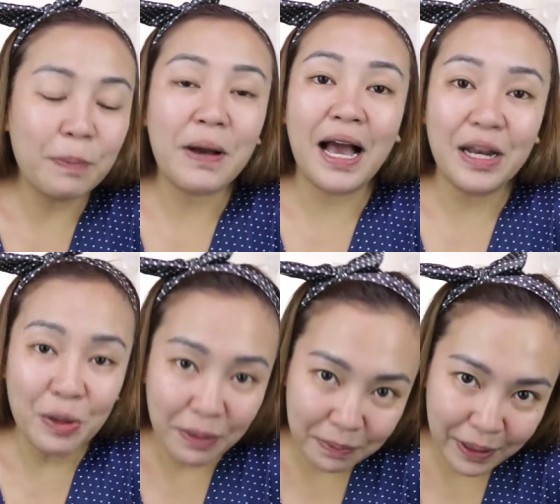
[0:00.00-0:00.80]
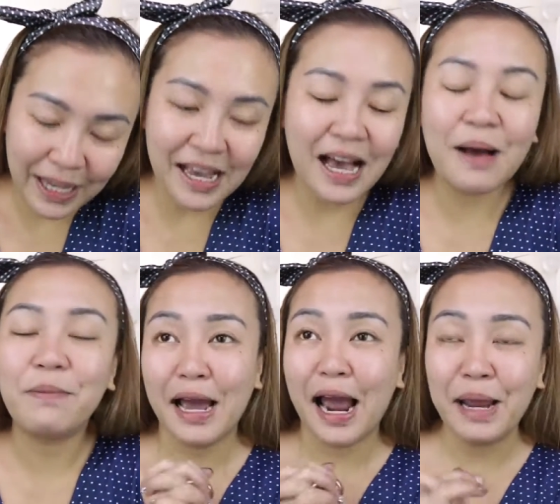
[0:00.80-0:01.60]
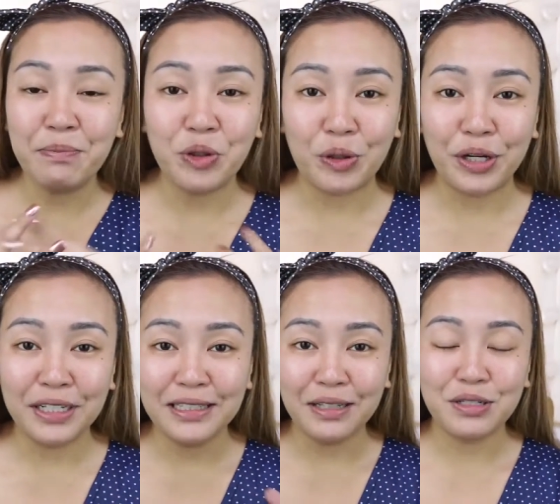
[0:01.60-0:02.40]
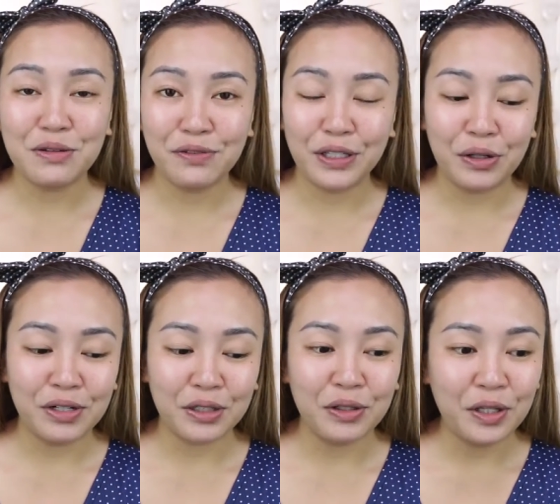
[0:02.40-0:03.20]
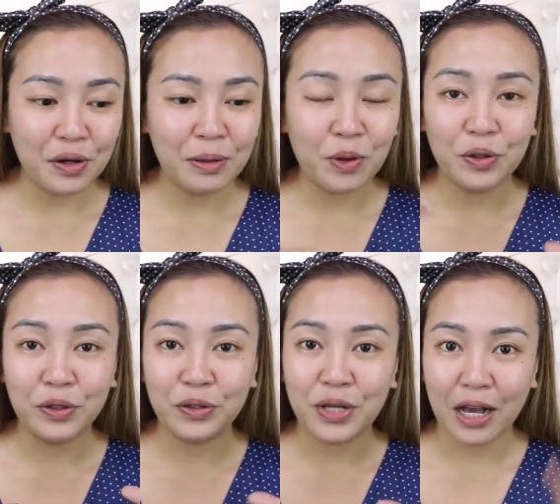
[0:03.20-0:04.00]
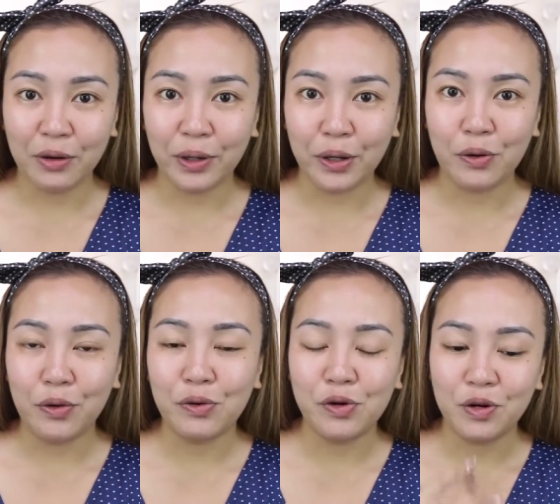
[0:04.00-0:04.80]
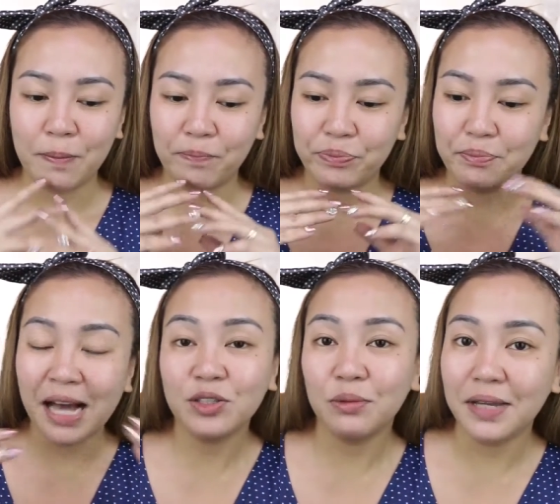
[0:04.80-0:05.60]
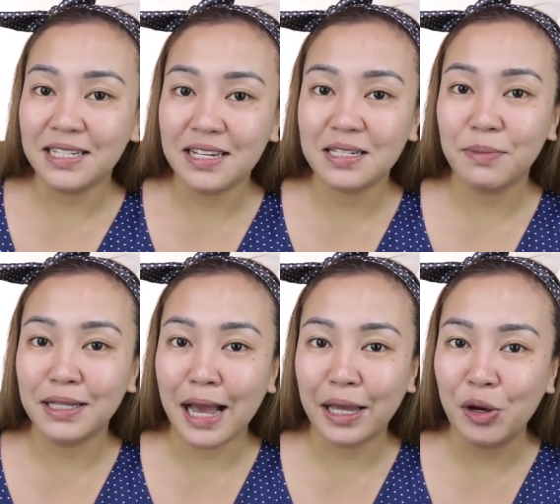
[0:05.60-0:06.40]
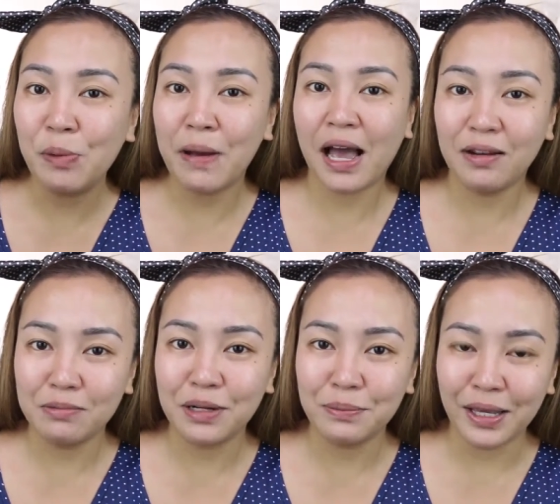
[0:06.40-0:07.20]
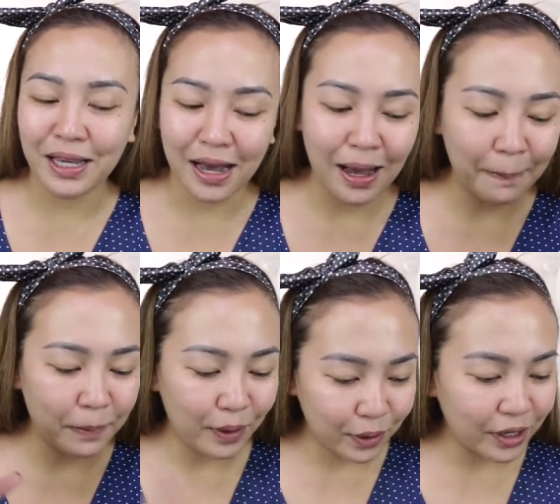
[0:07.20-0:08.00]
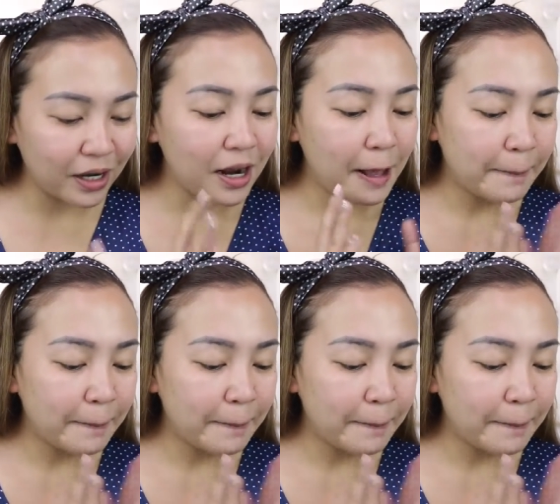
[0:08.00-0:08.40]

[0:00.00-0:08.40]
kung paano mag-makeup. I'm torn dito sa video na to. Hindi ko alam kung ano yung gagawin ko, kung back to basics ba tayo, paano mag-makeup, or